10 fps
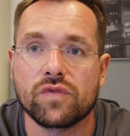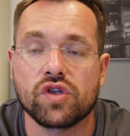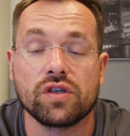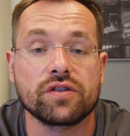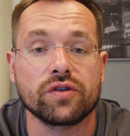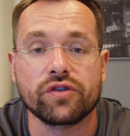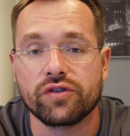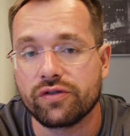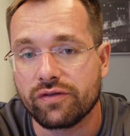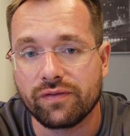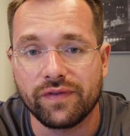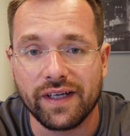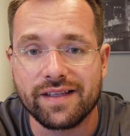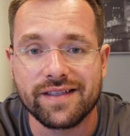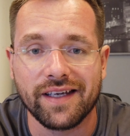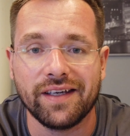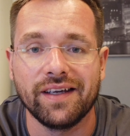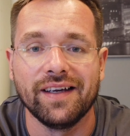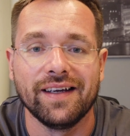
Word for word: czy coś więcej,